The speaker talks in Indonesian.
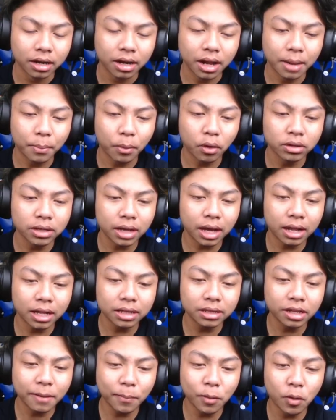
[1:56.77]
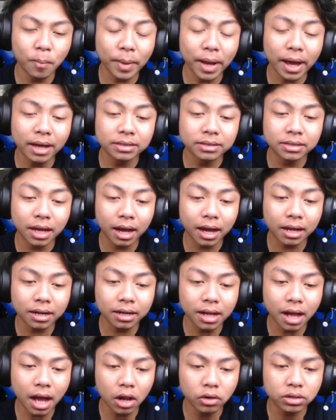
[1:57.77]
Nah, pokoknya kalian jadi penumpang aja
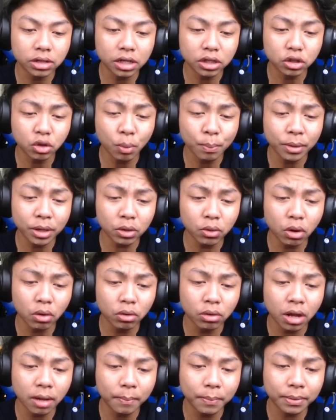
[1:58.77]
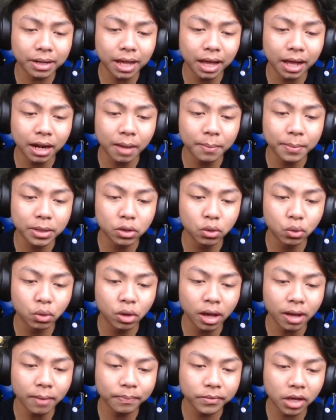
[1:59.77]
karena kalau jadi supir gue udah pernah ngalamin
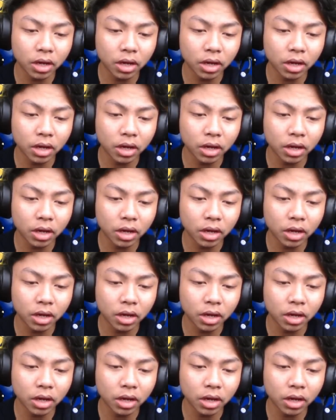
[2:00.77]
juga.